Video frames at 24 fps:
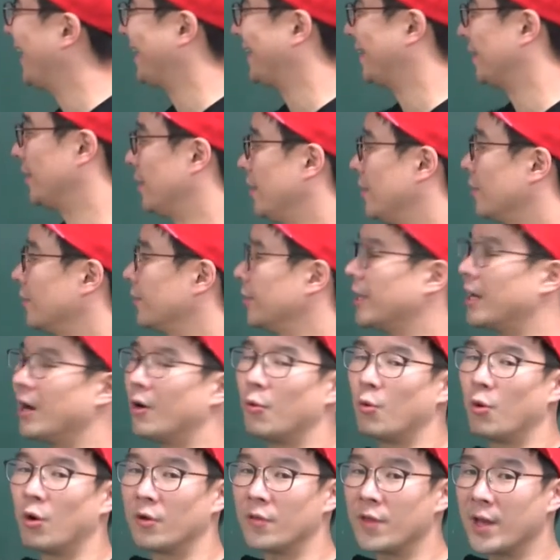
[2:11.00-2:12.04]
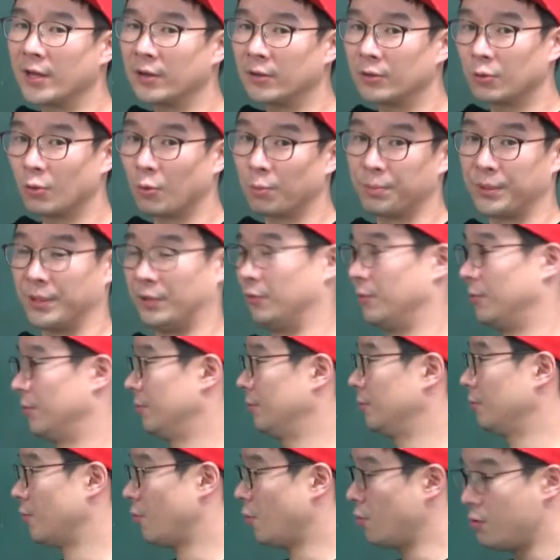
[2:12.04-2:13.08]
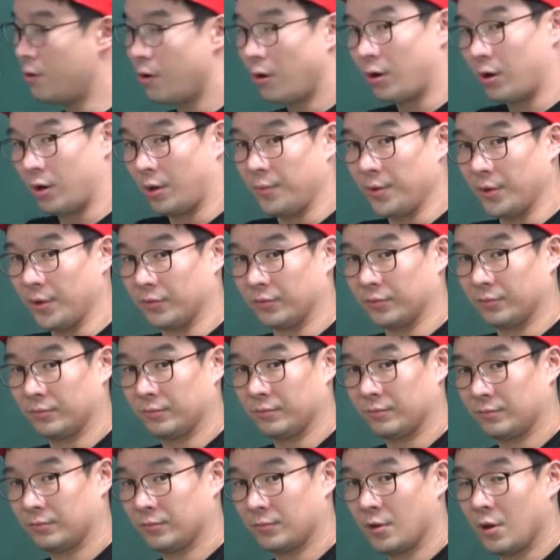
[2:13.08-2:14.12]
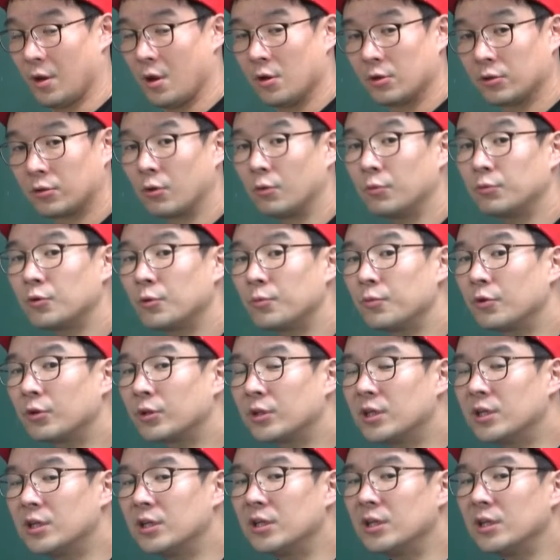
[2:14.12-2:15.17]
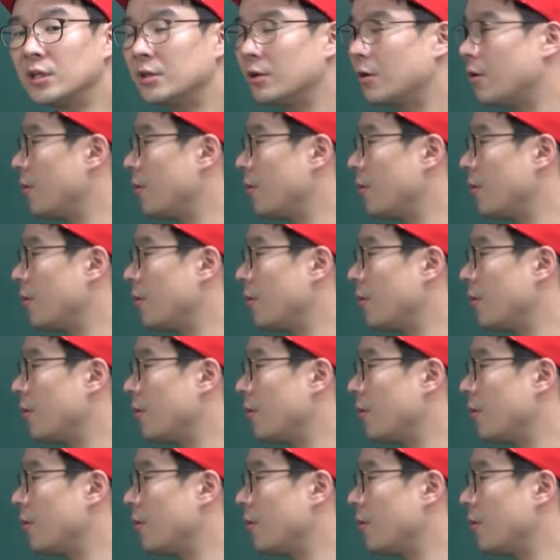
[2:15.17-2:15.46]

height. 네가 원하는 높이로 올려가려면 좀 더 긴